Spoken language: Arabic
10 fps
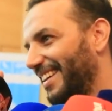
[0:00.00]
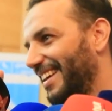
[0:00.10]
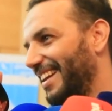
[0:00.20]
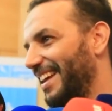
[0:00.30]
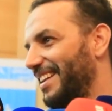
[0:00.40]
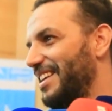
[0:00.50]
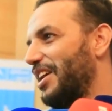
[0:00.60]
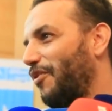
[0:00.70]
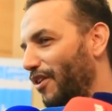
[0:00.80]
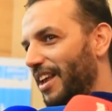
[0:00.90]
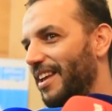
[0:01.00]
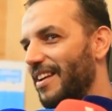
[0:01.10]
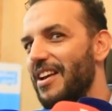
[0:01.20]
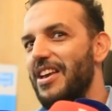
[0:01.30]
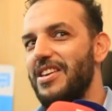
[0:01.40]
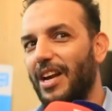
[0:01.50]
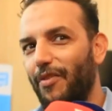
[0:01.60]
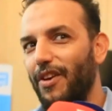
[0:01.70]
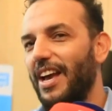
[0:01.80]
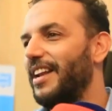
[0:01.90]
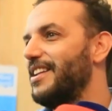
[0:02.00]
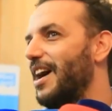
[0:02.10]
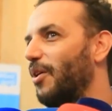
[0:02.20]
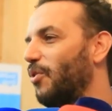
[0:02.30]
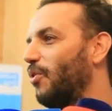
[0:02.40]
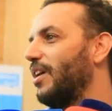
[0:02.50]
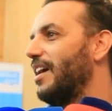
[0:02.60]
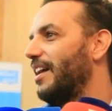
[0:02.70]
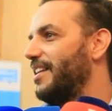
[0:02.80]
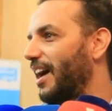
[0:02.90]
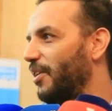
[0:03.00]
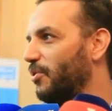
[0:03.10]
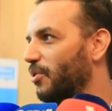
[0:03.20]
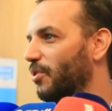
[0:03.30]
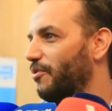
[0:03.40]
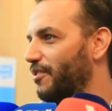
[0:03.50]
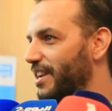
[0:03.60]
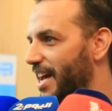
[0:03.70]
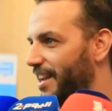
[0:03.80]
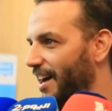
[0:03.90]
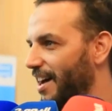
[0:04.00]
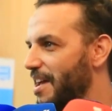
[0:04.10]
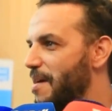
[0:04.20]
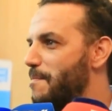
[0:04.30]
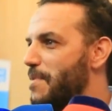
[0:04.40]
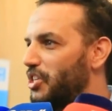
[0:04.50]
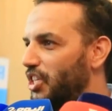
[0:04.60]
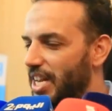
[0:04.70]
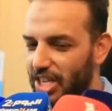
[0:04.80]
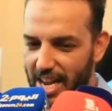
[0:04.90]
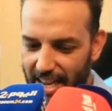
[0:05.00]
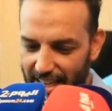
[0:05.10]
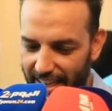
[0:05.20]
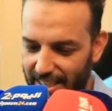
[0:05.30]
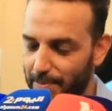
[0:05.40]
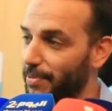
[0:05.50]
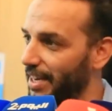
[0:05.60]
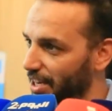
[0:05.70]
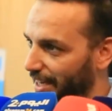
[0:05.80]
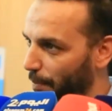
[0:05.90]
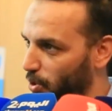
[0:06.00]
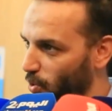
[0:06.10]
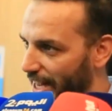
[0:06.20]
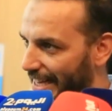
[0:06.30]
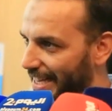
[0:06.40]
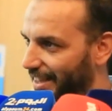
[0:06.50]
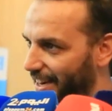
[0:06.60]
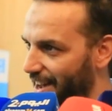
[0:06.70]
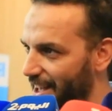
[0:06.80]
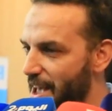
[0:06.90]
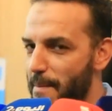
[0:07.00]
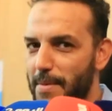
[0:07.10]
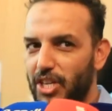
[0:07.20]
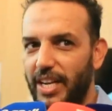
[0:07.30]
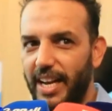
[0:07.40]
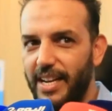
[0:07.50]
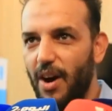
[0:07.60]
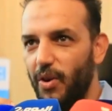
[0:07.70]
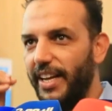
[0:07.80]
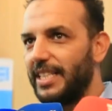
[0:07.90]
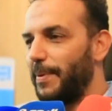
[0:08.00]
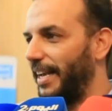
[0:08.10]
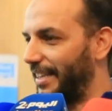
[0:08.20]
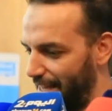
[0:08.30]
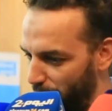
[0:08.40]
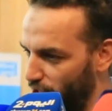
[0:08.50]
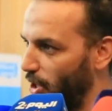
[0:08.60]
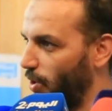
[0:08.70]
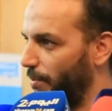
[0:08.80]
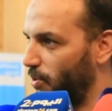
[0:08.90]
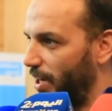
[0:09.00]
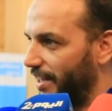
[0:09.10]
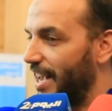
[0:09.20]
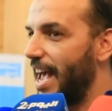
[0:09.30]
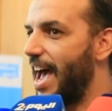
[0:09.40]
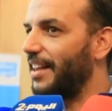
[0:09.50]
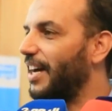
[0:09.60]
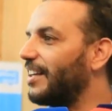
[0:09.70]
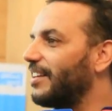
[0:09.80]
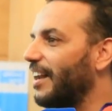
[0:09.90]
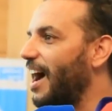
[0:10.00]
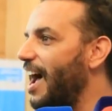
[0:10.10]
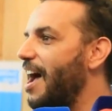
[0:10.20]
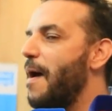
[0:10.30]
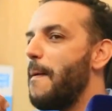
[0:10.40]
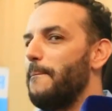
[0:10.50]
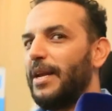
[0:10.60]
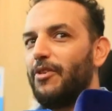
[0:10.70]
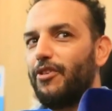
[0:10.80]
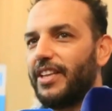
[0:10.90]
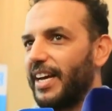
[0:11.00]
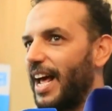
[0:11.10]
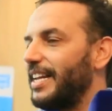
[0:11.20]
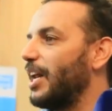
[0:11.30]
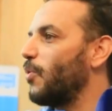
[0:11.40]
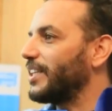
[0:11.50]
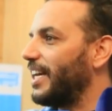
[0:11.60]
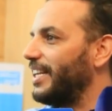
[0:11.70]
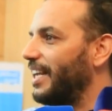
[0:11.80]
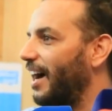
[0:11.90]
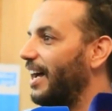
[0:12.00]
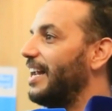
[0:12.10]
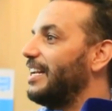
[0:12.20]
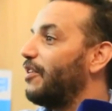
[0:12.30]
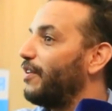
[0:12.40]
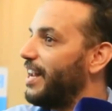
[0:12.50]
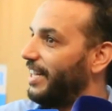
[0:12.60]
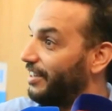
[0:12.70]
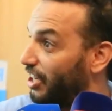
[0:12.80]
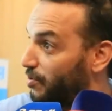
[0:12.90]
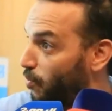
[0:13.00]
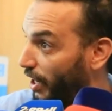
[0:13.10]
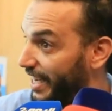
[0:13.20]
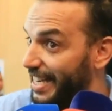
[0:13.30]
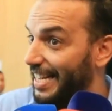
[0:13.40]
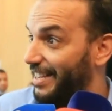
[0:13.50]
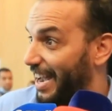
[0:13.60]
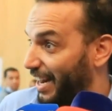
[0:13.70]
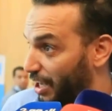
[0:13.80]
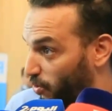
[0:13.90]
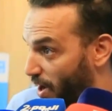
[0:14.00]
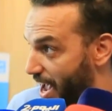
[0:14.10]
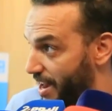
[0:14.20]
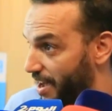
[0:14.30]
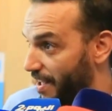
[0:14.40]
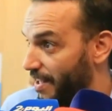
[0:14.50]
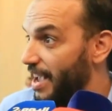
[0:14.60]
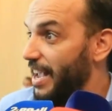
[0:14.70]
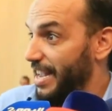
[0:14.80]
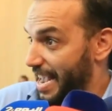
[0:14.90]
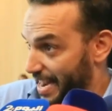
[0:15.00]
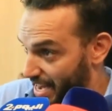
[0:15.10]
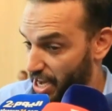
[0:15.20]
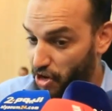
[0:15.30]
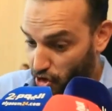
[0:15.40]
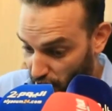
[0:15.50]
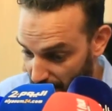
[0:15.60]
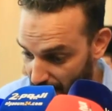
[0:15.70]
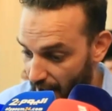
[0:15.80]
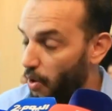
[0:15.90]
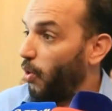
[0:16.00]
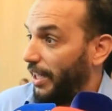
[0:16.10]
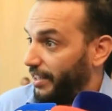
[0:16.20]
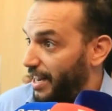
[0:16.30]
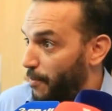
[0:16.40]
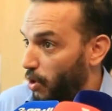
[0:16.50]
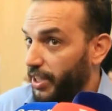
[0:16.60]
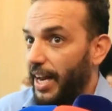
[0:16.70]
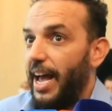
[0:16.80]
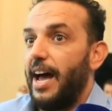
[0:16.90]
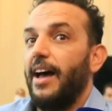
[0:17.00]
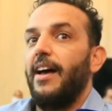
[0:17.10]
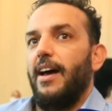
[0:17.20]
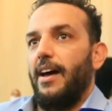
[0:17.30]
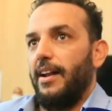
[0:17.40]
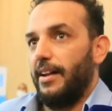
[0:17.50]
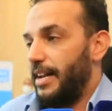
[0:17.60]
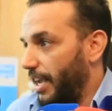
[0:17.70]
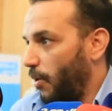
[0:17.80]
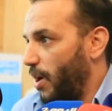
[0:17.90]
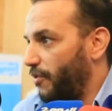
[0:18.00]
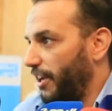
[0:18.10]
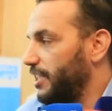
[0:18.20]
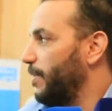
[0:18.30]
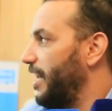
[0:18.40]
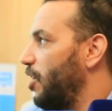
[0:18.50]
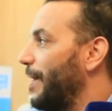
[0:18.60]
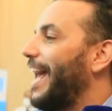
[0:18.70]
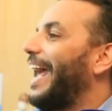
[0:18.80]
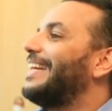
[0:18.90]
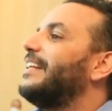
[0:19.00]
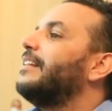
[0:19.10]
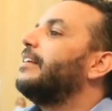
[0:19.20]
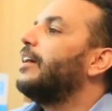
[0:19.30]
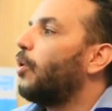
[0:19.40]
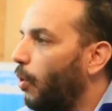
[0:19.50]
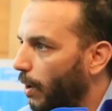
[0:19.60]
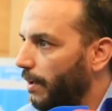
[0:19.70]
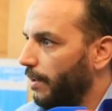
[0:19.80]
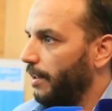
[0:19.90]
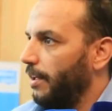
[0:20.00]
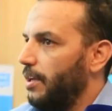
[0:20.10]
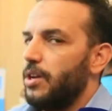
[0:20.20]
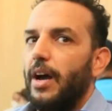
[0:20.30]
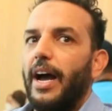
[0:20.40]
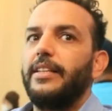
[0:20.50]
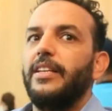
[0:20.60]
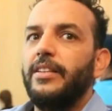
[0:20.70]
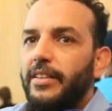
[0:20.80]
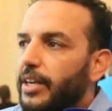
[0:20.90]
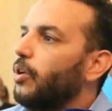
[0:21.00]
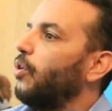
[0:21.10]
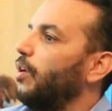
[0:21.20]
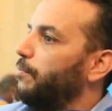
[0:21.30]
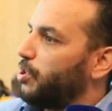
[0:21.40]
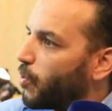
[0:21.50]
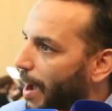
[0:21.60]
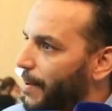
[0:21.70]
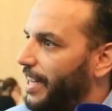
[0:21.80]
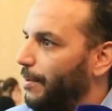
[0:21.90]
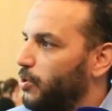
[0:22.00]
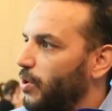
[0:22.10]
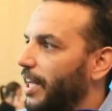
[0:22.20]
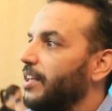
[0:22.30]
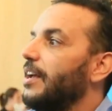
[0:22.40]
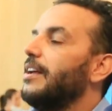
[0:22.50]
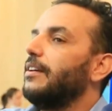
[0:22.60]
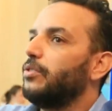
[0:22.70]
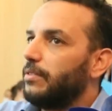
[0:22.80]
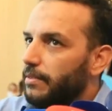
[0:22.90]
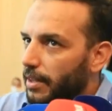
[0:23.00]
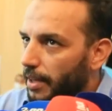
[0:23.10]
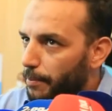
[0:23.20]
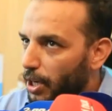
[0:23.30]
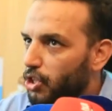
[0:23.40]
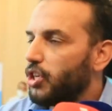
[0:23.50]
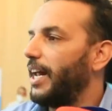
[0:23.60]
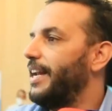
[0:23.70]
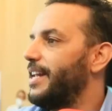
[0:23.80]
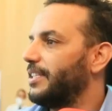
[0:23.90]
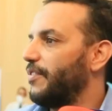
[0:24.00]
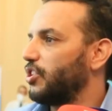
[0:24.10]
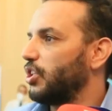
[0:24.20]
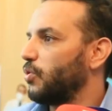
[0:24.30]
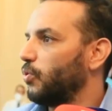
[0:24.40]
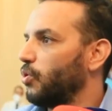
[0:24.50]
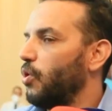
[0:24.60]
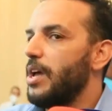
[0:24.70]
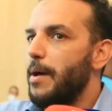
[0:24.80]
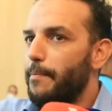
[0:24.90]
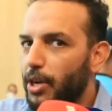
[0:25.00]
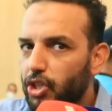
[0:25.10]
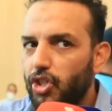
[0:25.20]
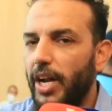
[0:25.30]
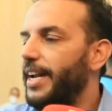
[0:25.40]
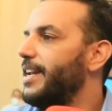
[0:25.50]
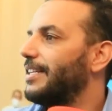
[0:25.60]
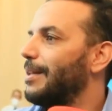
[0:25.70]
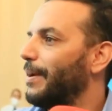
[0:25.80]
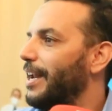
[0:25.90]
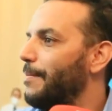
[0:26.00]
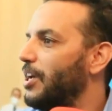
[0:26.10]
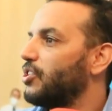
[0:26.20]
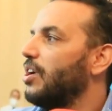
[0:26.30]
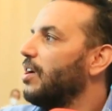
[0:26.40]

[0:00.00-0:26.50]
لان يكفي يكفي انه نحن فنانه ما جيناش لهذا الحزب الكبسولات اللي درنا ماشي لانه الحزب عيطنا باش نديروا الكبسولات هذا اقتراح من الفيدراليه الوطنيه للفنانين التجمعيين التي اراسها انا يعني جينا وعطينا مقترح الاخوان في الحزب قلنا لهم راه غادي نديروا غادي نديروا مجموعه من الكبسولات باش تشرح الناس كيفاش يصوتوا باش تشرح الناس البرنامج